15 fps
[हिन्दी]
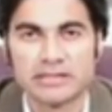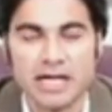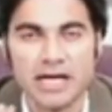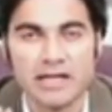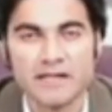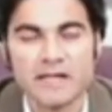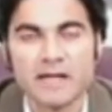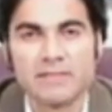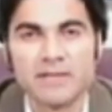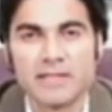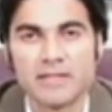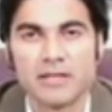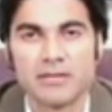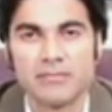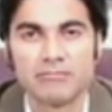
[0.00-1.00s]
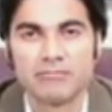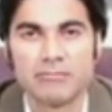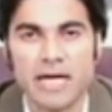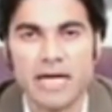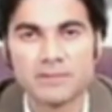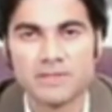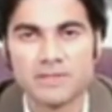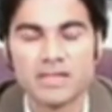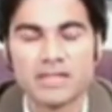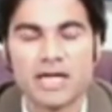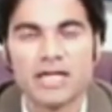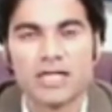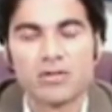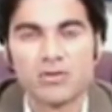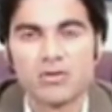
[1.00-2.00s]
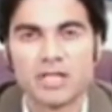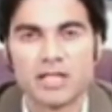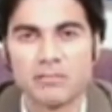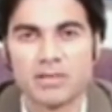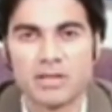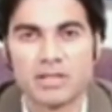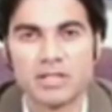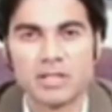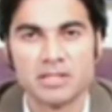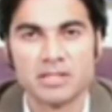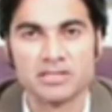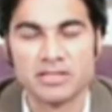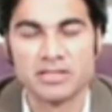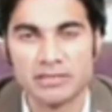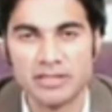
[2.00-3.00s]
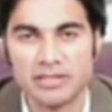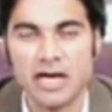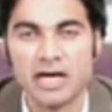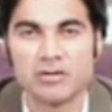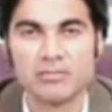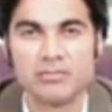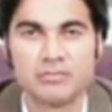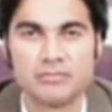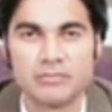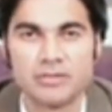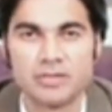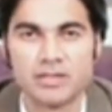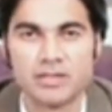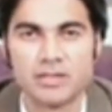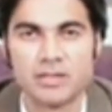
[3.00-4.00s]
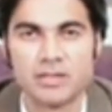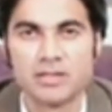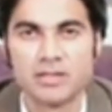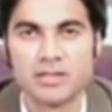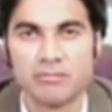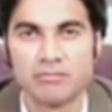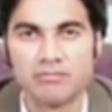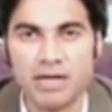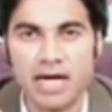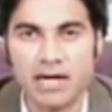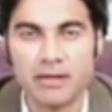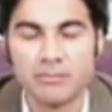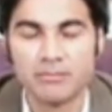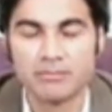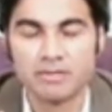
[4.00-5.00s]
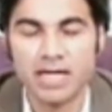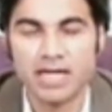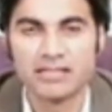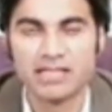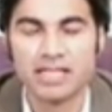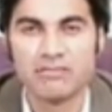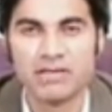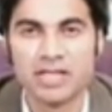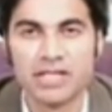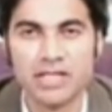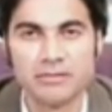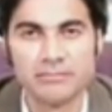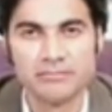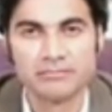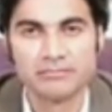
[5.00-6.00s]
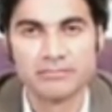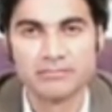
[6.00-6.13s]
किसान का बेटा बाप सरकारी नौकरी पर जमींदार बाप दादे वकील